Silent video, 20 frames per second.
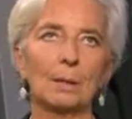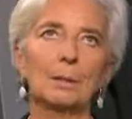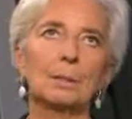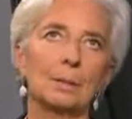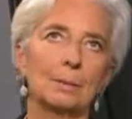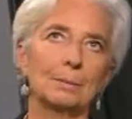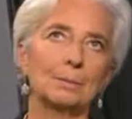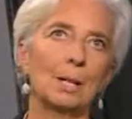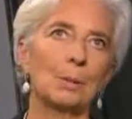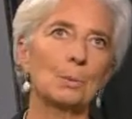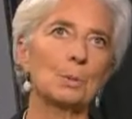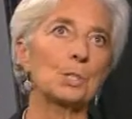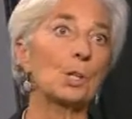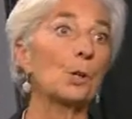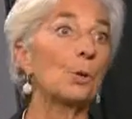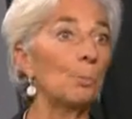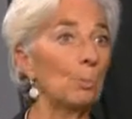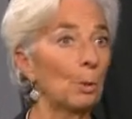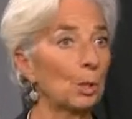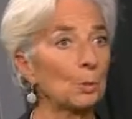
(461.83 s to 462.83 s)

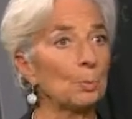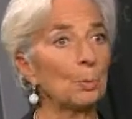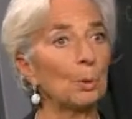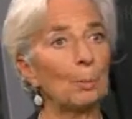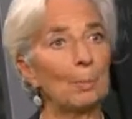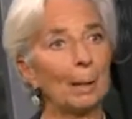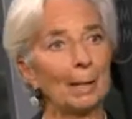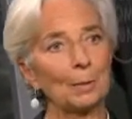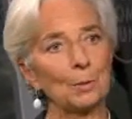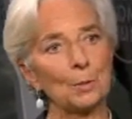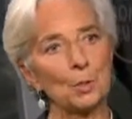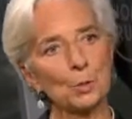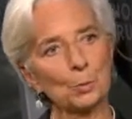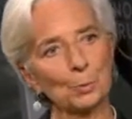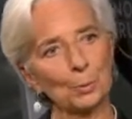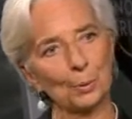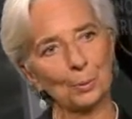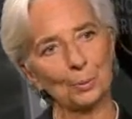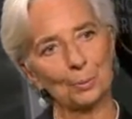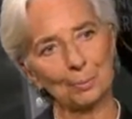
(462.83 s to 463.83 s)
достаточно внимательно
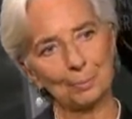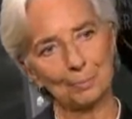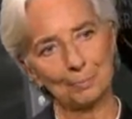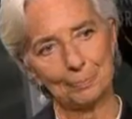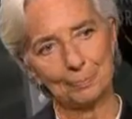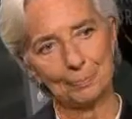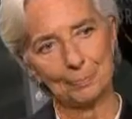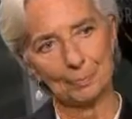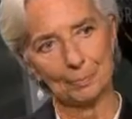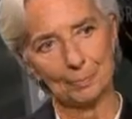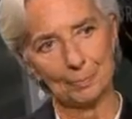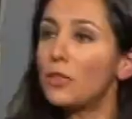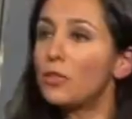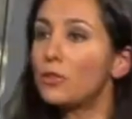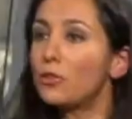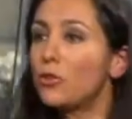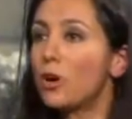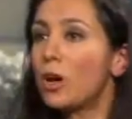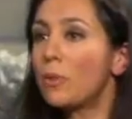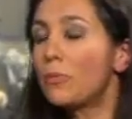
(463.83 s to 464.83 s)
относится
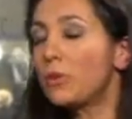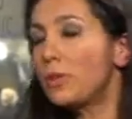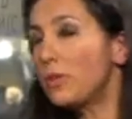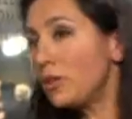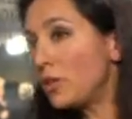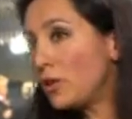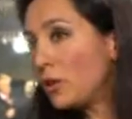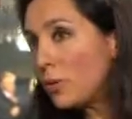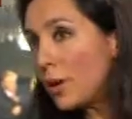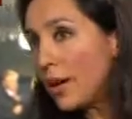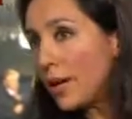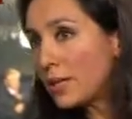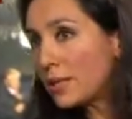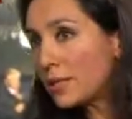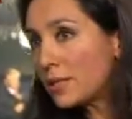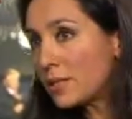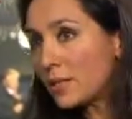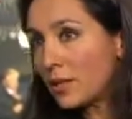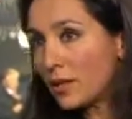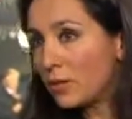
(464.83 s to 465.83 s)
и сейчас
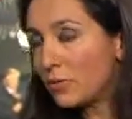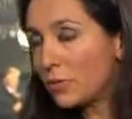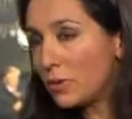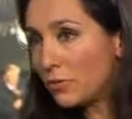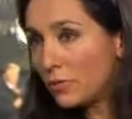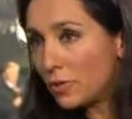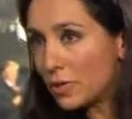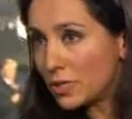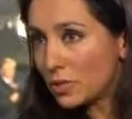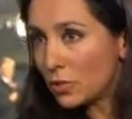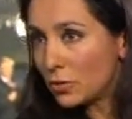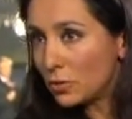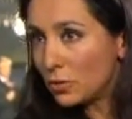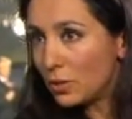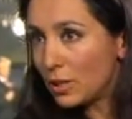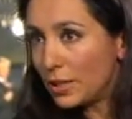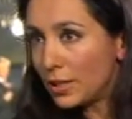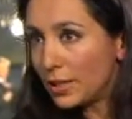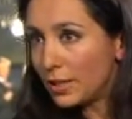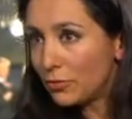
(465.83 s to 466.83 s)
пытается обеспечить
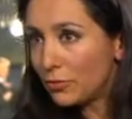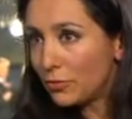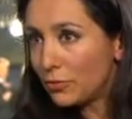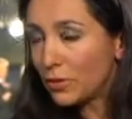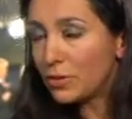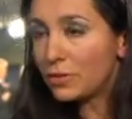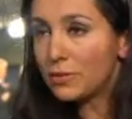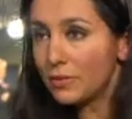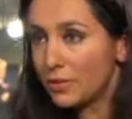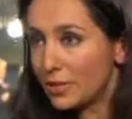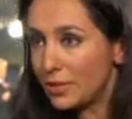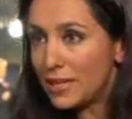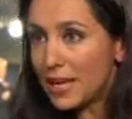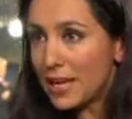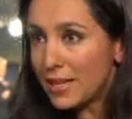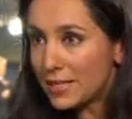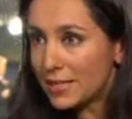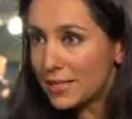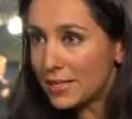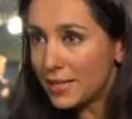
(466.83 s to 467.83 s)
более
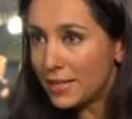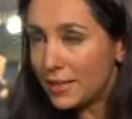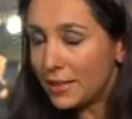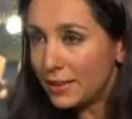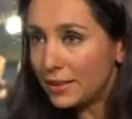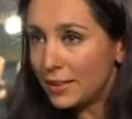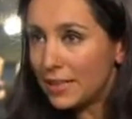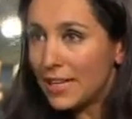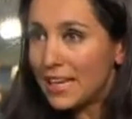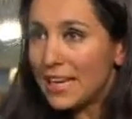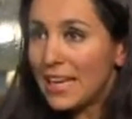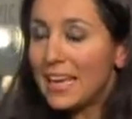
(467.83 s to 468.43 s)
сбалансированный рост.